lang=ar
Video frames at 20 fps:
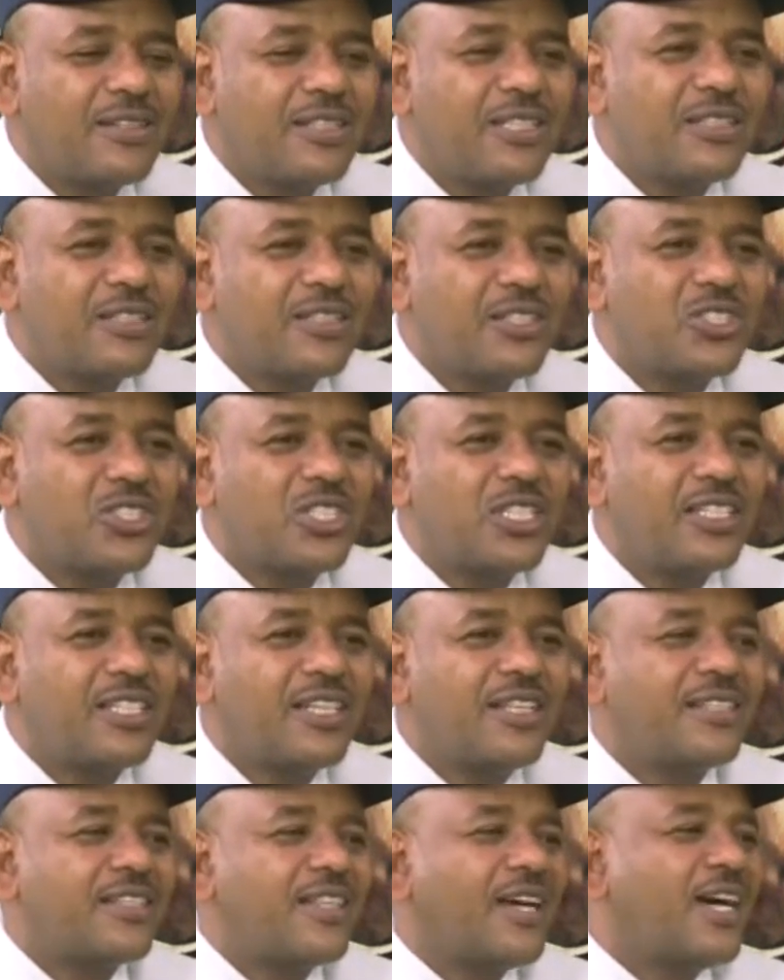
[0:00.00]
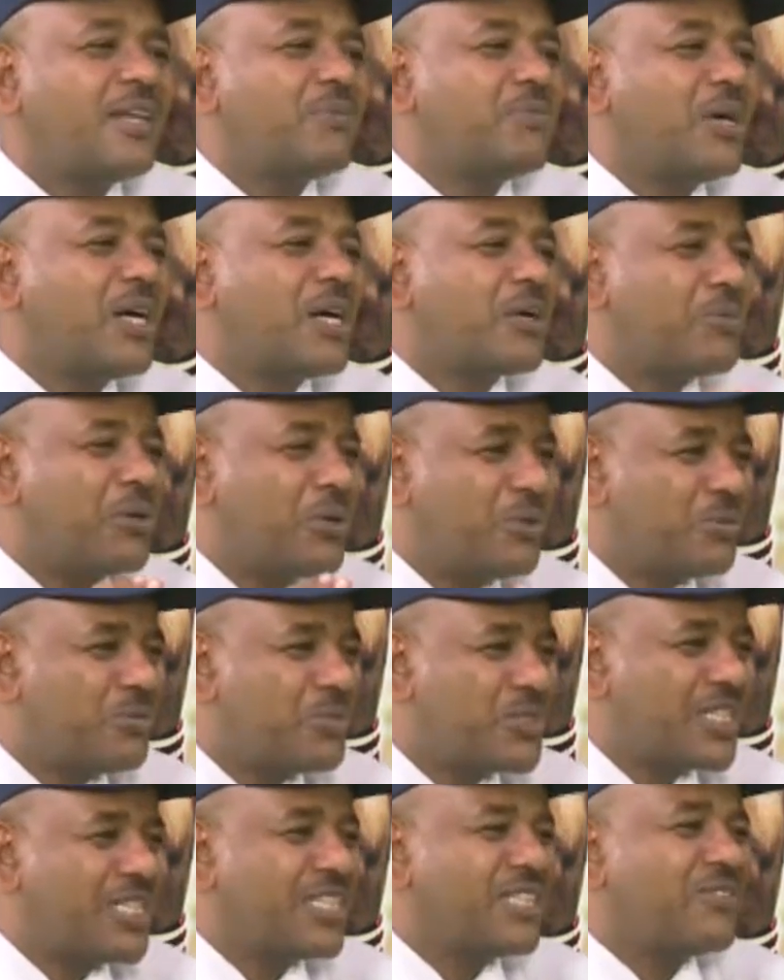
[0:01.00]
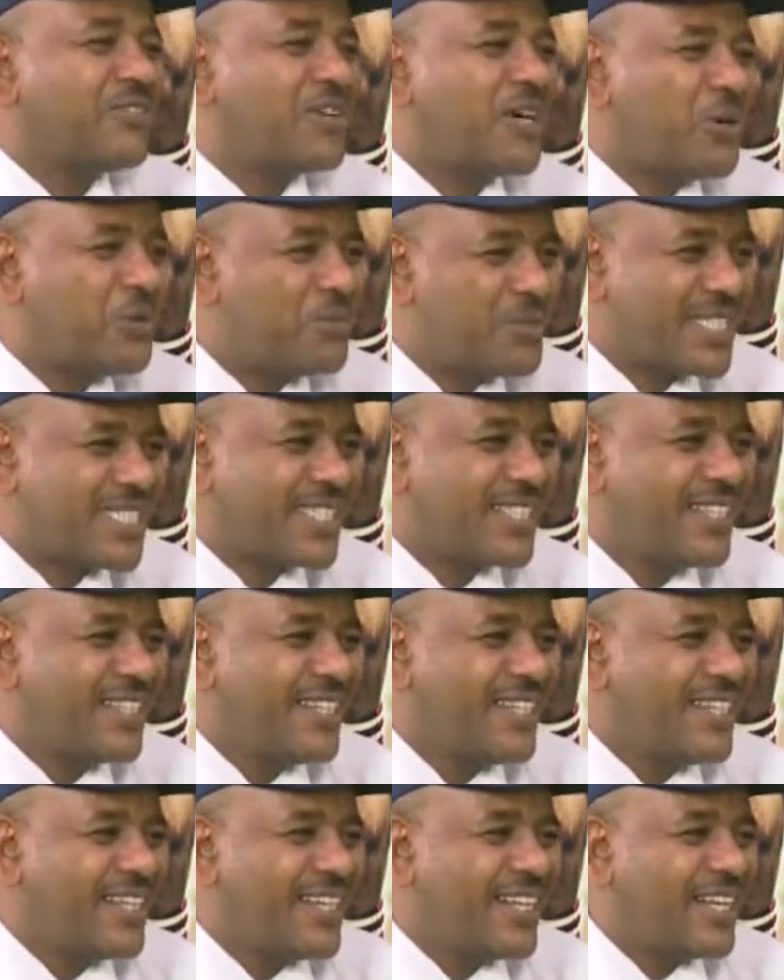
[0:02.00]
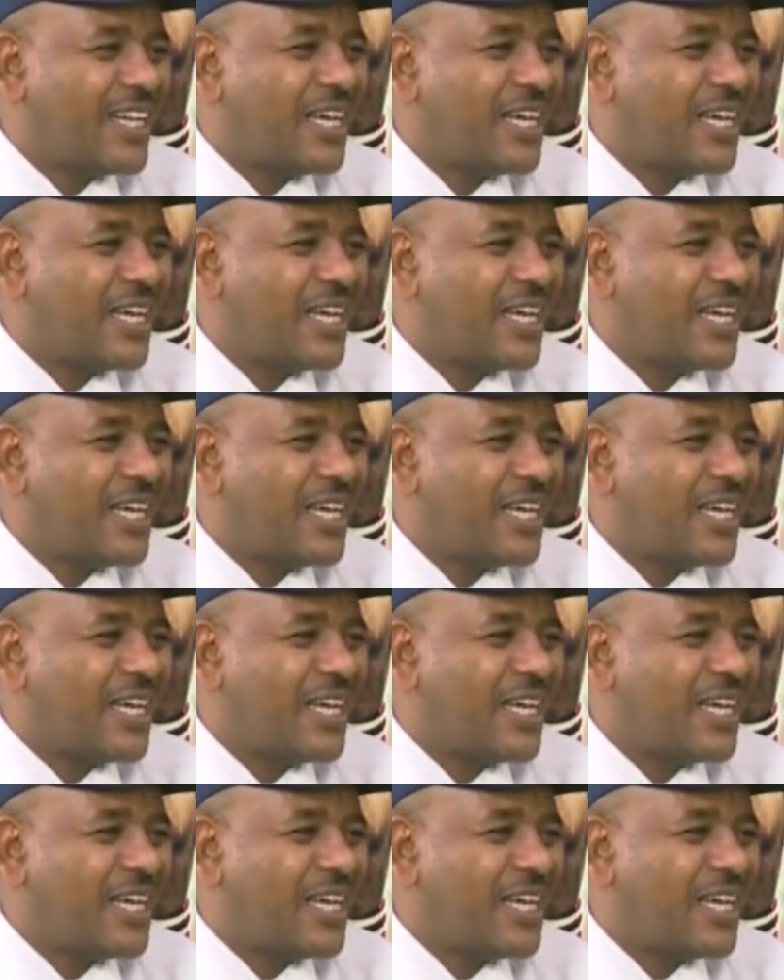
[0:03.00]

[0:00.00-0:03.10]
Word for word: لتشكيله الاتحاد باكمله مش الدفاع بس آه، نعم.